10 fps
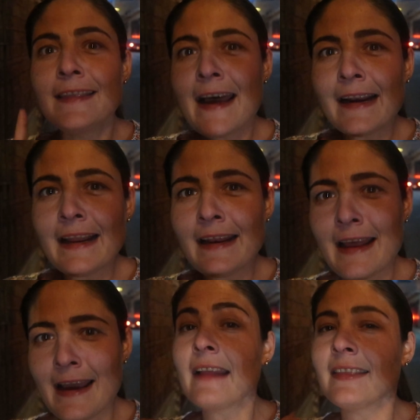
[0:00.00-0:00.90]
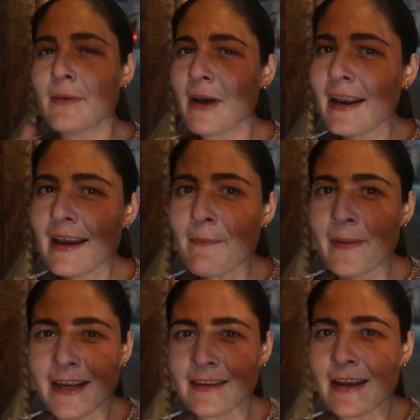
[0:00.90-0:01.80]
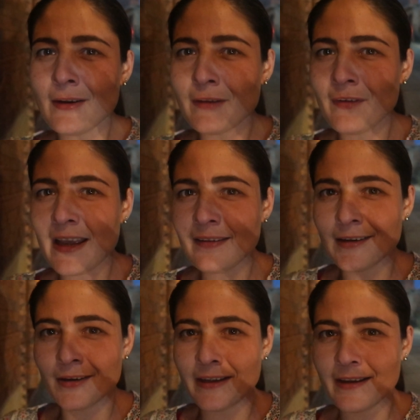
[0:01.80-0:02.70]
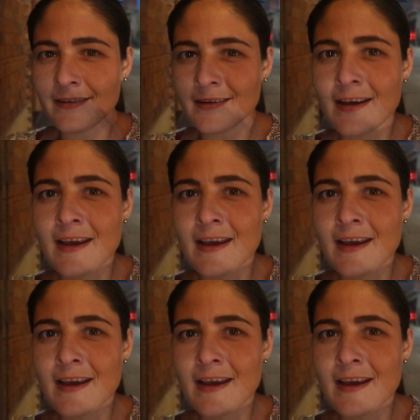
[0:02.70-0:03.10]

darle like, activar la campanita de notificaciones